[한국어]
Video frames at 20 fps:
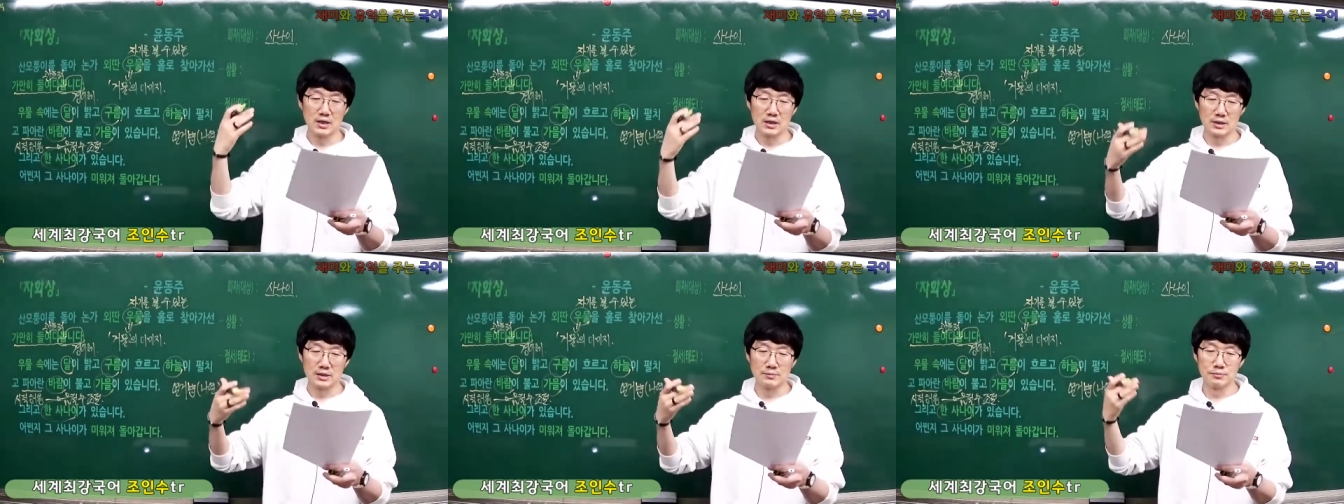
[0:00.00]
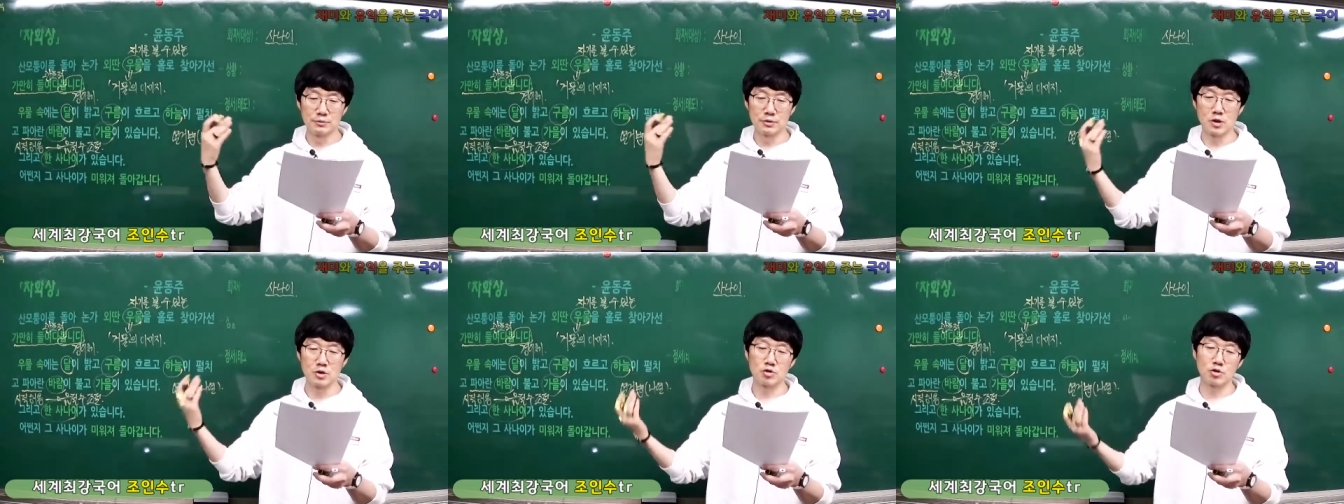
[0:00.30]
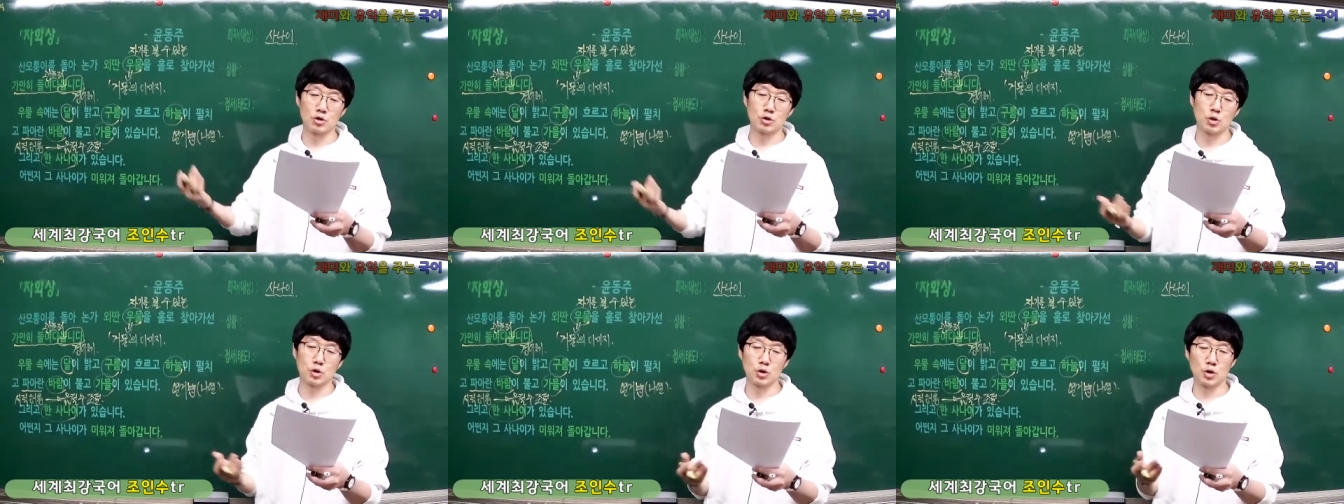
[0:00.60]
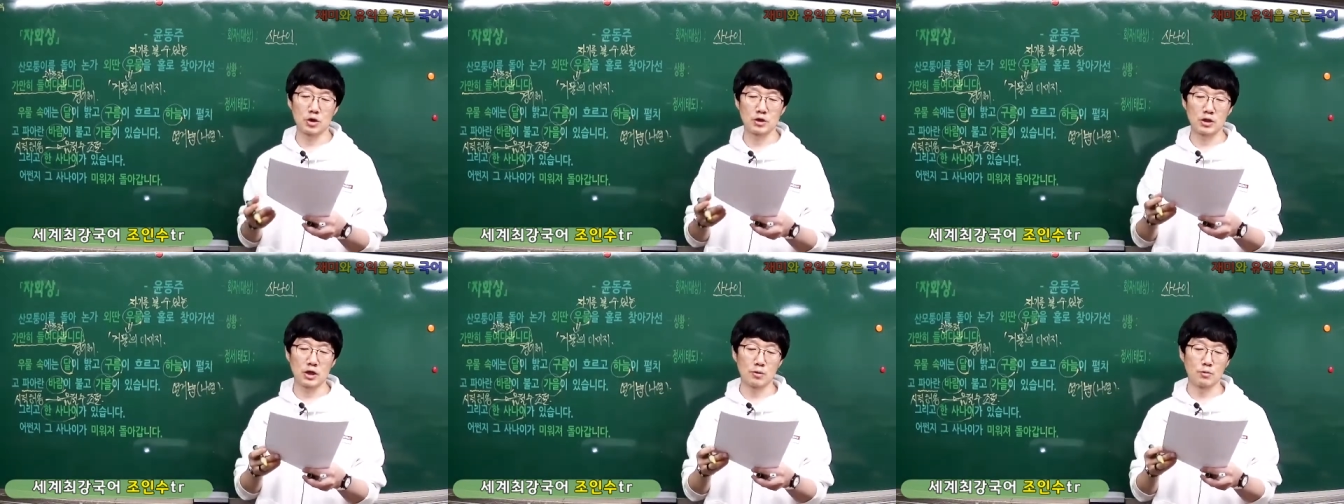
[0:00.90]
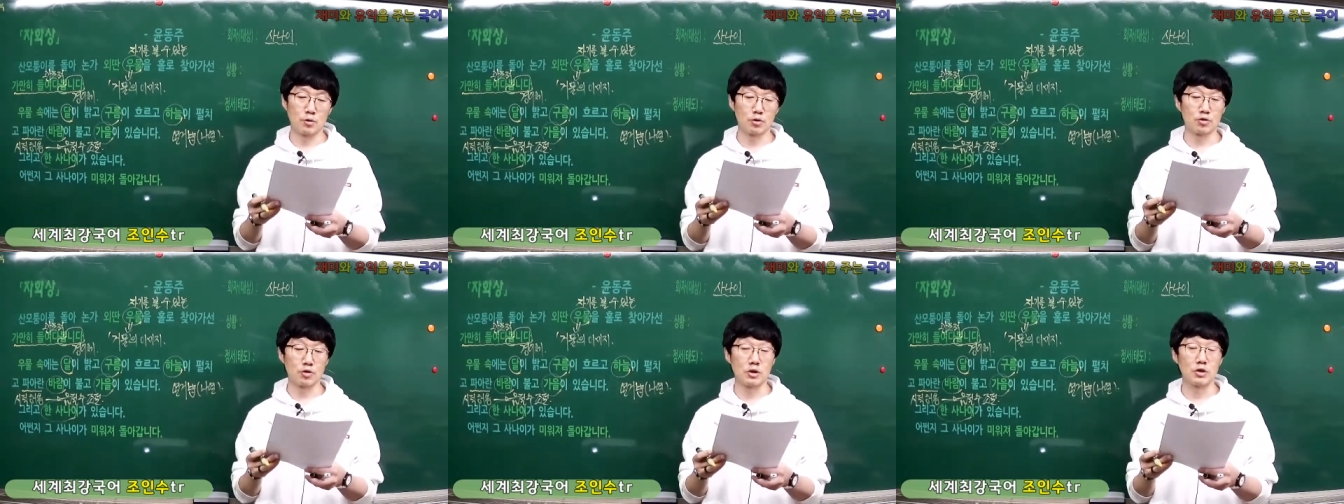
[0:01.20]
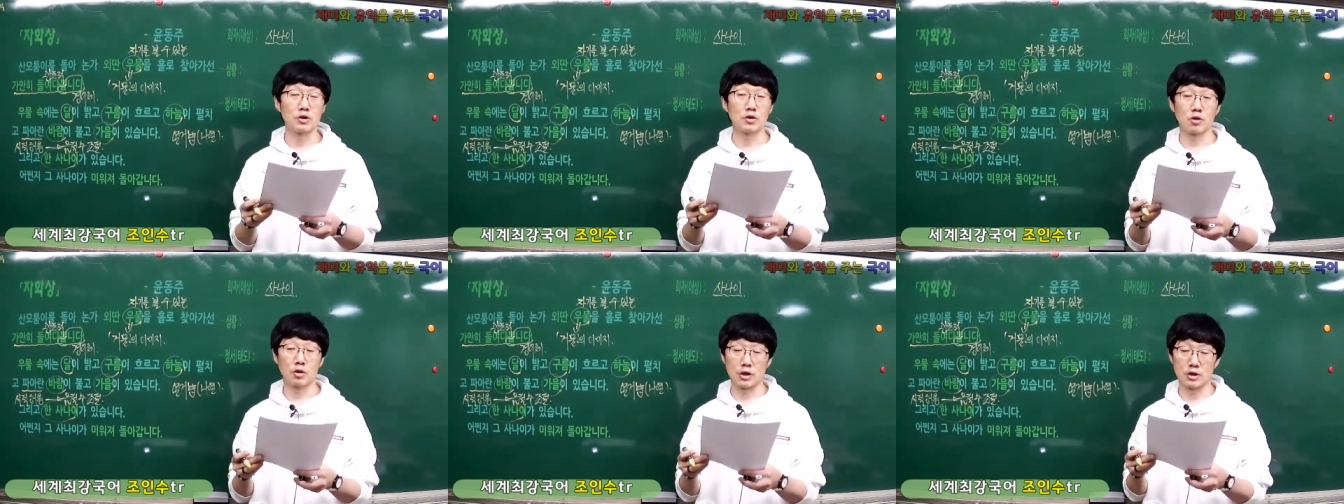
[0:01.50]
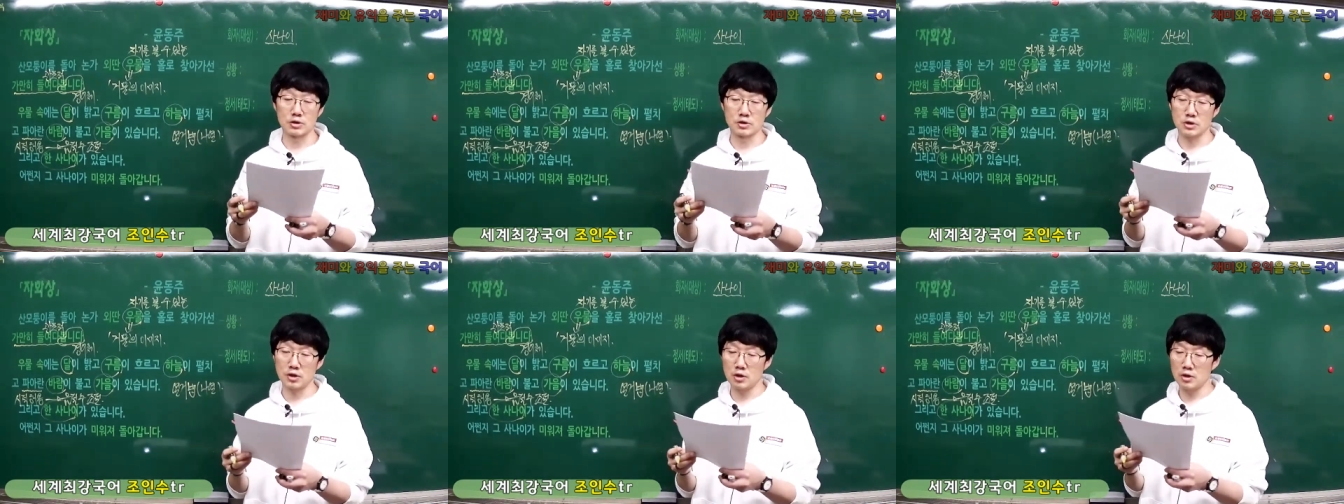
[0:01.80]
음절수를 조절했다고 볼 수 있는
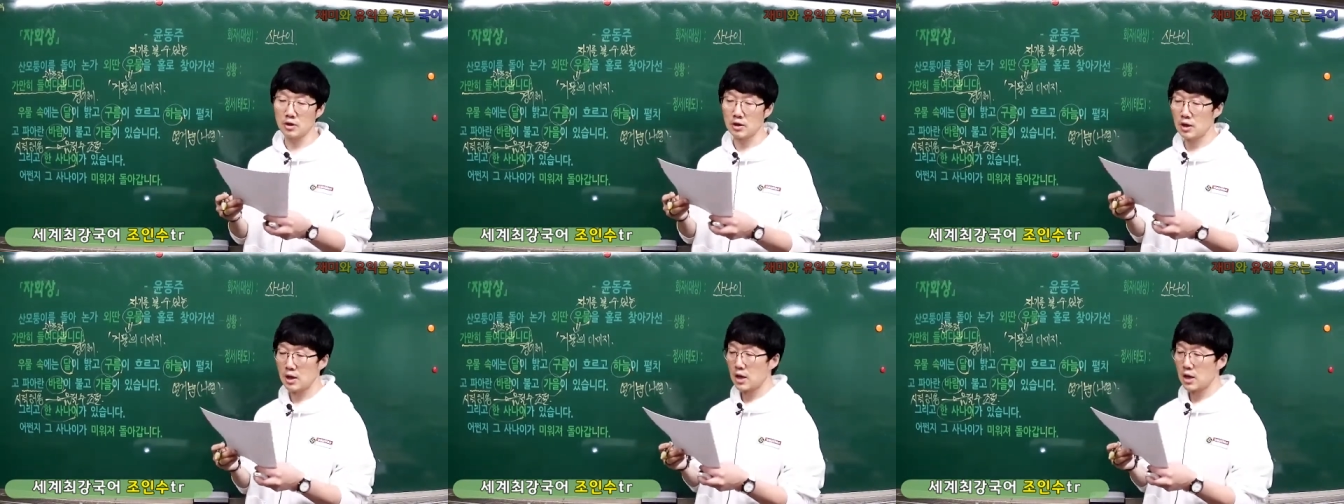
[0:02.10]
거겠죠.